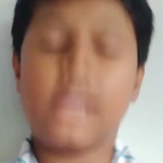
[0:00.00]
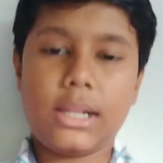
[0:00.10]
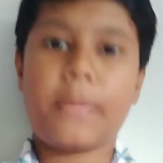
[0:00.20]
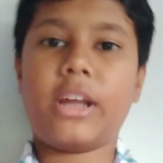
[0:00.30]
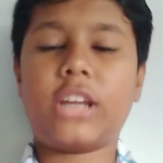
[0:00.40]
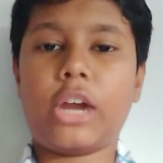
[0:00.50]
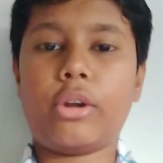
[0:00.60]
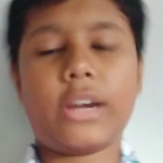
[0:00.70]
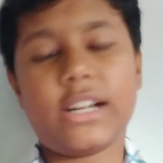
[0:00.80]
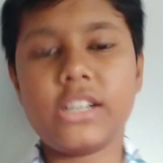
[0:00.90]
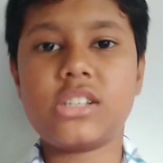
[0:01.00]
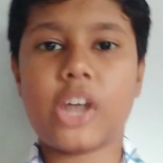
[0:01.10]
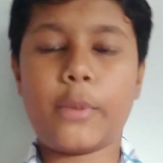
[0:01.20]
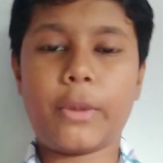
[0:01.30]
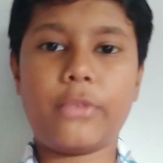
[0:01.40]
இந்த படத்துக்கு என்னோட ரெட்டிங்
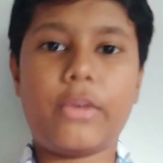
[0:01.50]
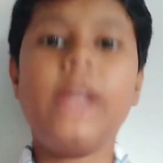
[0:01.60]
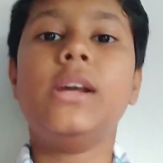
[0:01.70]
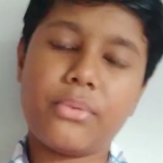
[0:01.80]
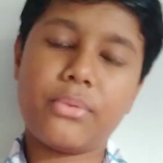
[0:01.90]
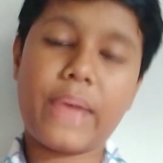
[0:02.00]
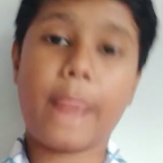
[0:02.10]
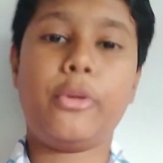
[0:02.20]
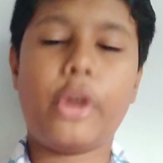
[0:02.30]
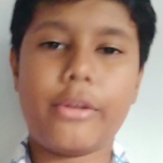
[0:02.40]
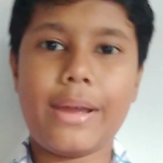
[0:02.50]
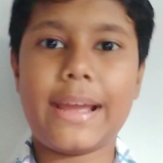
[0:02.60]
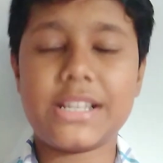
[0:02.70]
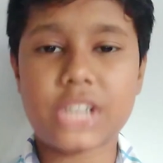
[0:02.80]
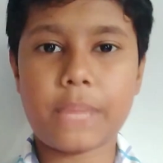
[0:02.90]
செவன் பாயிண்ட் ஃபைவ் ஃபேமிலியோடவே
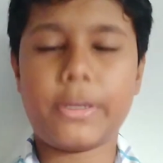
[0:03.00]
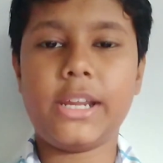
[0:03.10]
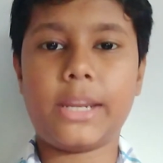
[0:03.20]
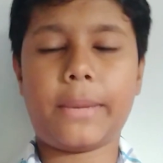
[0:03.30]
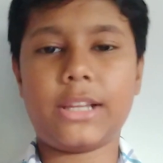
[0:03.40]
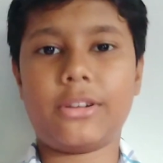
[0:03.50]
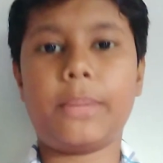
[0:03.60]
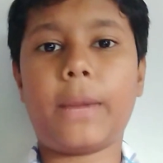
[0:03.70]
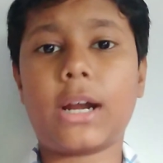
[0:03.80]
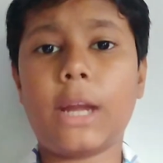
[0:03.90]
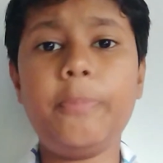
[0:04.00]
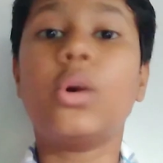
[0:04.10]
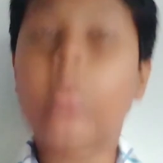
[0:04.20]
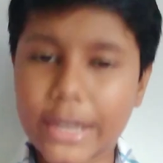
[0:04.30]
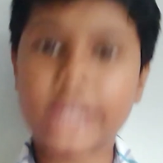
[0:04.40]
என்ஜாய் பண்ணி இந்த படத்தை வந்து பார்க்கலாம்
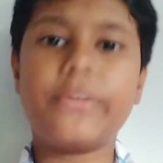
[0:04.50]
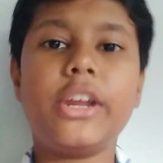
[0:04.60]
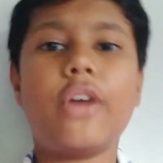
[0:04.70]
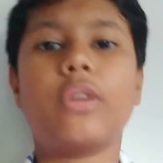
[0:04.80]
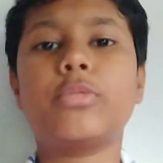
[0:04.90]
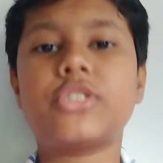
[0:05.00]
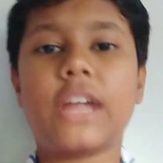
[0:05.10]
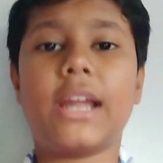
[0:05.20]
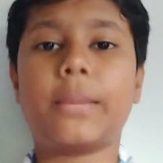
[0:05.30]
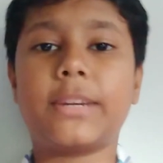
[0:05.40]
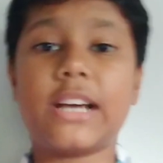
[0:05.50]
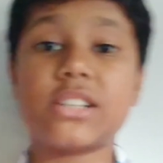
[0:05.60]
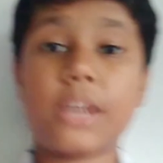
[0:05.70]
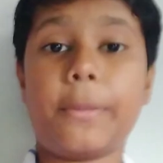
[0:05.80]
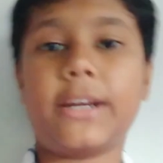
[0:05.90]
ஓகே இந்த வீடியோ உங்களுக்கு பிடிச்சினா லைக்
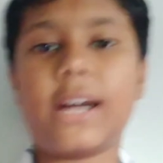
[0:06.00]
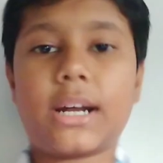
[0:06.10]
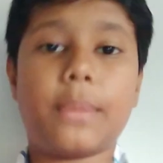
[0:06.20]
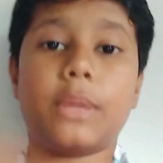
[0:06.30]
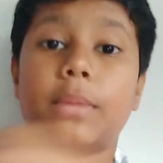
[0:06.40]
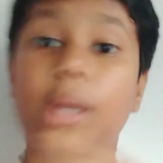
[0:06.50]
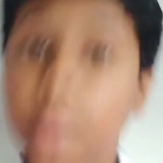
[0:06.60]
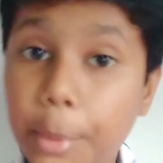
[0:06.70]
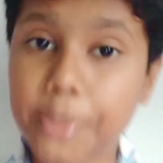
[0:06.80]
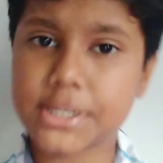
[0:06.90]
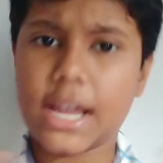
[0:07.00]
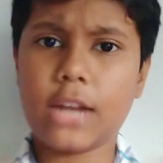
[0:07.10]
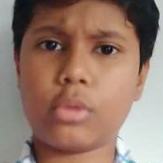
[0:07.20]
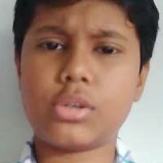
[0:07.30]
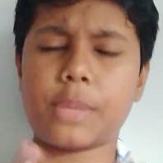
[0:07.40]
பண்ணுங்கள் ஷேர் பண்ணுங்கள் கமெண்ட் பண்ணுங்கள்
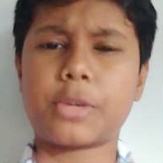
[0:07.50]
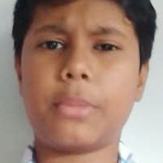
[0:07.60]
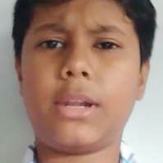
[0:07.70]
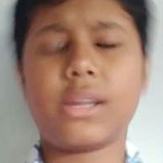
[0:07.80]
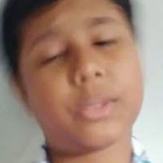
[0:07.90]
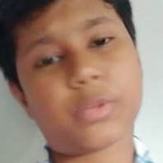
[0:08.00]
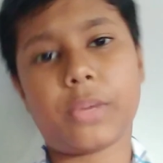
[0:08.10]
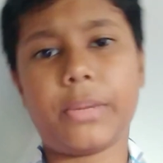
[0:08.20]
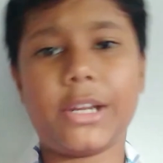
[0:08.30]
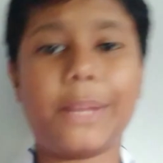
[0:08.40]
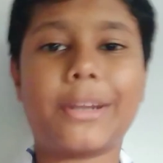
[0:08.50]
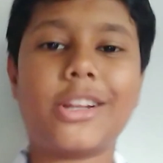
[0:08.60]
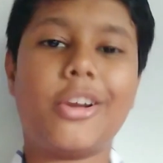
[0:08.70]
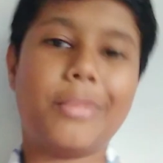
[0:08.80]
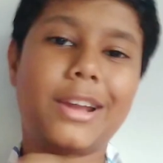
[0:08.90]
சேனல் ஒன்று சப்ஸ்கிரைப் பண்ணலாம் சப்ஸ்கிரைப் பண்ணிட்டு
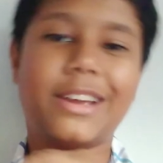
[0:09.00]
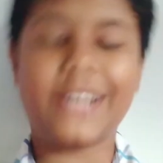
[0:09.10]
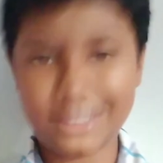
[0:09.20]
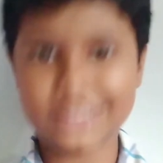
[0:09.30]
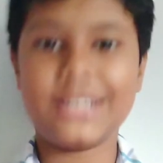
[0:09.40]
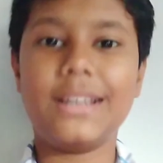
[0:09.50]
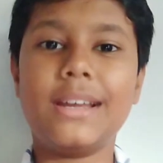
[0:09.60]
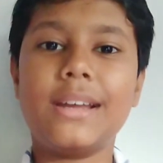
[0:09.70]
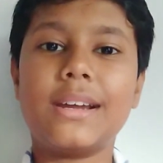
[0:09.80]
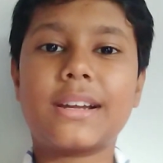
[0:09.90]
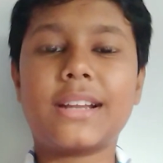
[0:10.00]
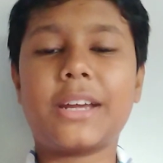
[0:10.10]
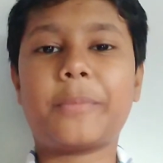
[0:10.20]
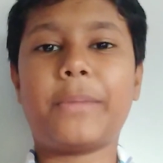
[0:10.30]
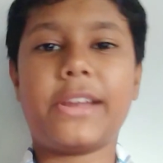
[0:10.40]
பக்கத்தில் பெல் ஐக்கனை
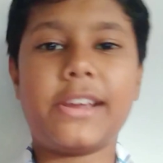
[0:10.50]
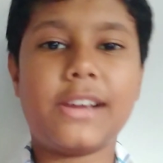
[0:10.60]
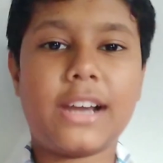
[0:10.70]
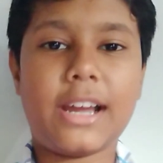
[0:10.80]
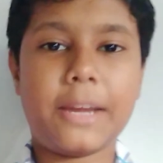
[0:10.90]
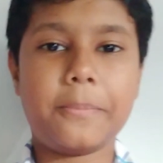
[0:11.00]
கிளிக் பண்ணிடுங்க